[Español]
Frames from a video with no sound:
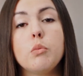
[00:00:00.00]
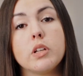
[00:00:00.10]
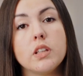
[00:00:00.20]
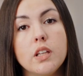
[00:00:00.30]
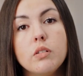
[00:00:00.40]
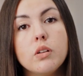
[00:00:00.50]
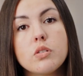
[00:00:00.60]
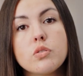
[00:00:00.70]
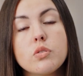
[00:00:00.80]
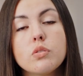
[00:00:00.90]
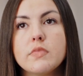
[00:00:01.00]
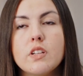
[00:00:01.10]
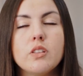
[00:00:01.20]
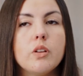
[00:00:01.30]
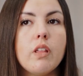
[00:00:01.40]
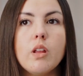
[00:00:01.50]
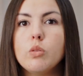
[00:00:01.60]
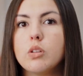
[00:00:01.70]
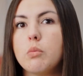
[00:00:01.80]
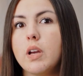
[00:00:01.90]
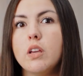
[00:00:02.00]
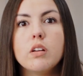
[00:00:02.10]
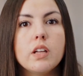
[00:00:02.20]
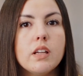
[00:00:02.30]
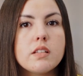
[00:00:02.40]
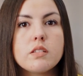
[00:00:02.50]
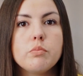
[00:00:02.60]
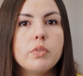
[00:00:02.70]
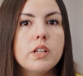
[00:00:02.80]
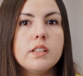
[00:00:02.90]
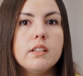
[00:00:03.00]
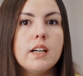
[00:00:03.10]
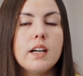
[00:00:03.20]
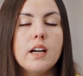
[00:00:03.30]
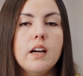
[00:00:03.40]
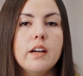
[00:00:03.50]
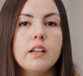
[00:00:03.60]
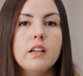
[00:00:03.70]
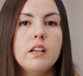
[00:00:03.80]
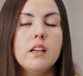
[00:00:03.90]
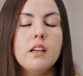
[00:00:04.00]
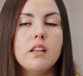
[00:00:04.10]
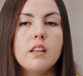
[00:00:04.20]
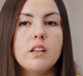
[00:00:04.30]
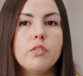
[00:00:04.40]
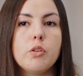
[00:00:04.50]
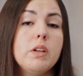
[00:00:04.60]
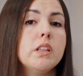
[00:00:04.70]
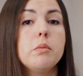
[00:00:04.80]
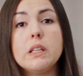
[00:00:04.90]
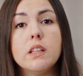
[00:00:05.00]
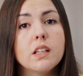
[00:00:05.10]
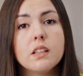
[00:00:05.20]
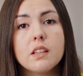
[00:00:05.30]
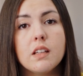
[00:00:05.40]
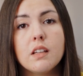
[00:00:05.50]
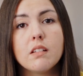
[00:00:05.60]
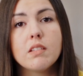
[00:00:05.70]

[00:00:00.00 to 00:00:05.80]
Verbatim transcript: deportivos, centros de adultos mayores, puedes trabajar eh, de forma independiente.